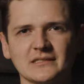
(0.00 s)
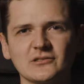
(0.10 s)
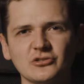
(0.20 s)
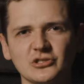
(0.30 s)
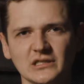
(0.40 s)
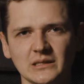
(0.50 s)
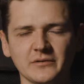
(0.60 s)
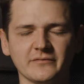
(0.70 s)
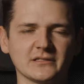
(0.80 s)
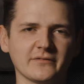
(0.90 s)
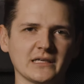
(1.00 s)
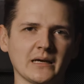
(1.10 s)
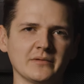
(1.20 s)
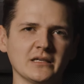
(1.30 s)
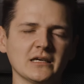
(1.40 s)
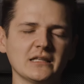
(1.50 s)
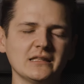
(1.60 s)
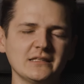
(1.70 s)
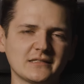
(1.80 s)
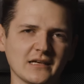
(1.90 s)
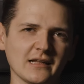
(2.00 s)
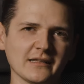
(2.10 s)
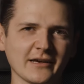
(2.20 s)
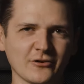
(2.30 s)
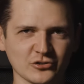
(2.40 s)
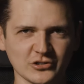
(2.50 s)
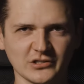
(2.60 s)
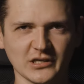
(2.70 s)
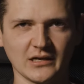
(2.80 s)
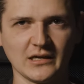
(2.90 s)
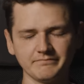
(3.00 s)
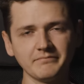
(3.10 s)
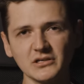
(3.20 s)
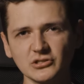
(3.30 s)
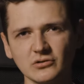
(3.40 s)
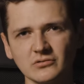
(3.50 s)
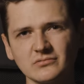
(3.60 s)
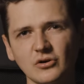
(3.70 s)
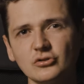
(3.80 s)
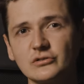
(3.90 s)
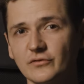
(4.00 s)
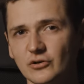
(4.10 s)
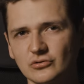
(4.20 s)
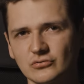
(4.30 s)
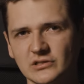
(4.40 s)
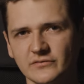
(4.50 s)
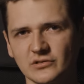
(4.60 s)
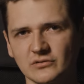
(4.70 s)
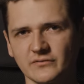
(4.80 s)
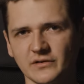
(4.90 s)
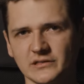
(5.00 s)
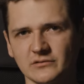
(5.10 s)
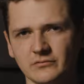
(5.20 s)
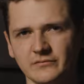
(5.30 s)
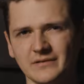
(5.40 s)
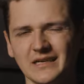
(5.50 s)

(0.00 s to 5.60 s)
z codziennymi wyzwaniami licealnego życia. Marzy on o związku z dziewczyną swoich snów,